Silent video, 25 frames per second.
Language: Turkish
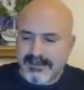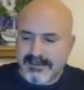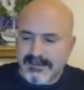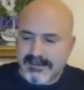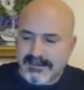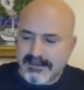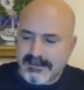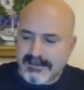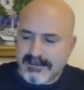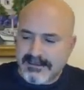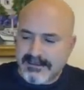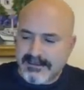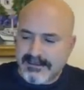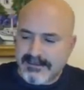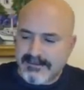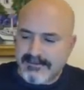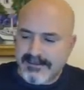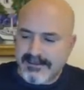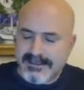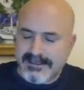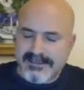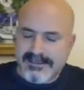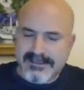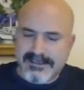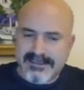Ee,
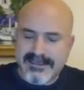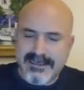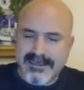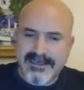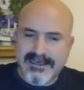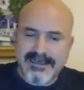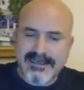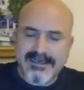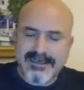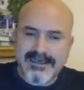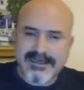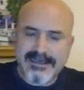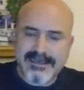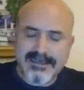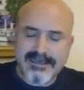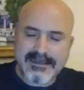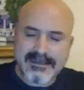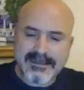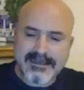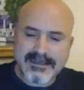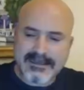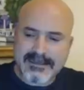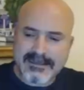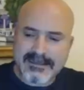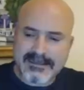Filistin'in e,
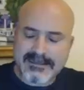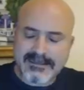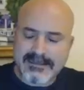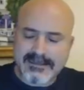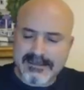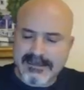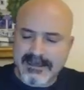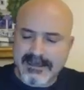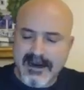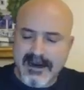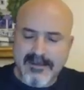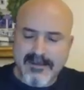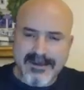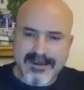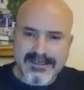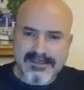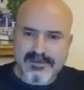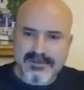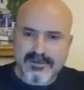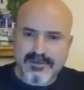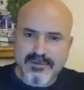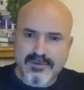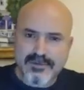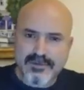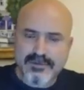e, Hamas
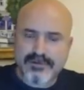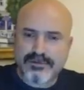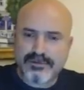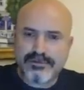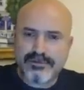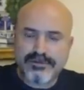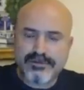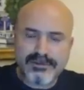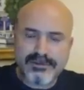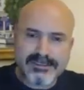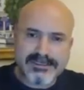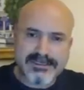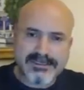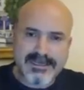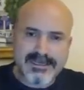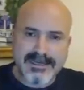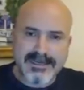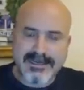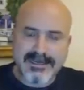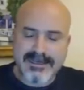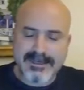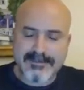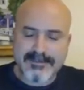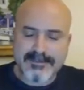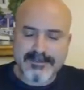örgütünün İsrail'e
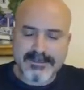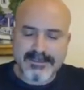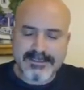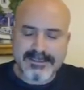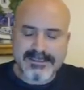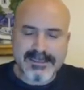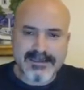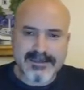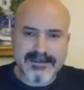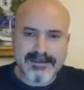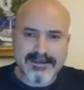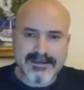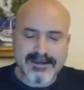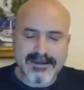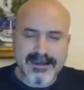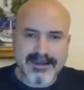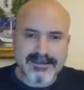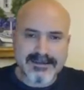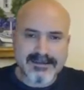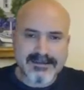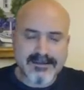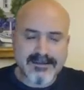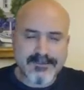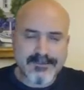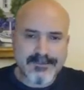yaptığı
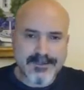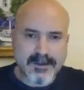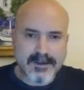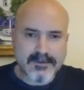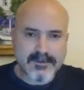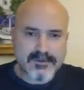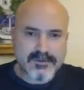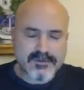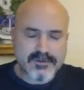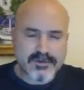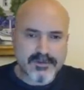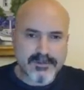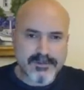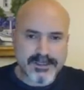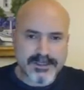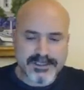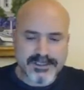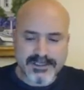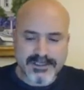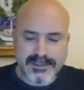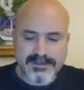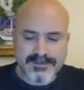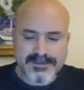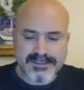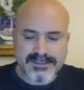saldırılarda. Çok
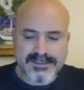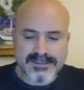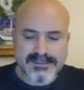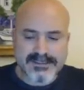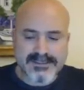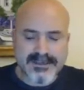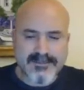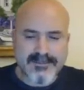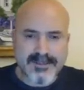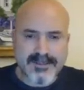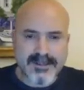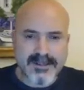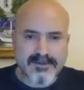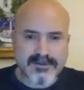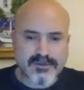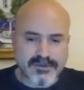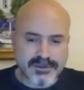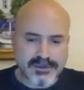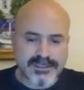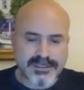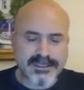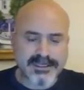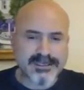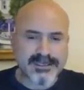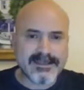başarılı bir sistemdi.
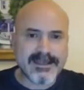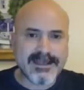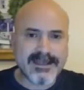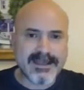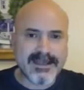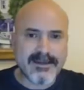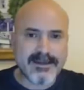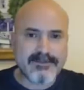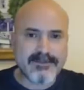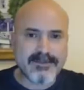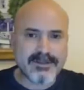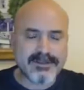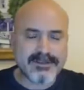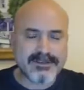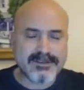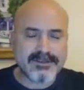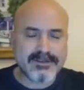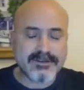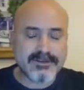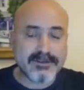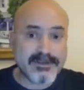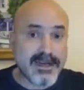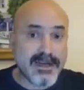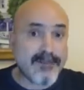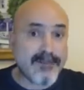Türkiye neden yapmadı
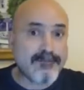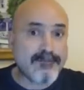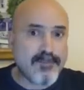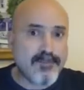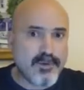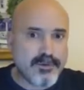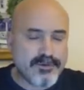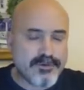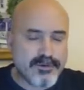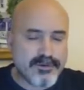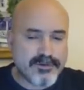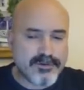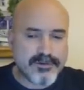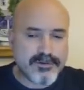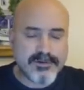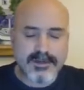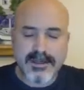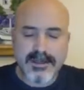diyor. Yapmıyor diyorduk.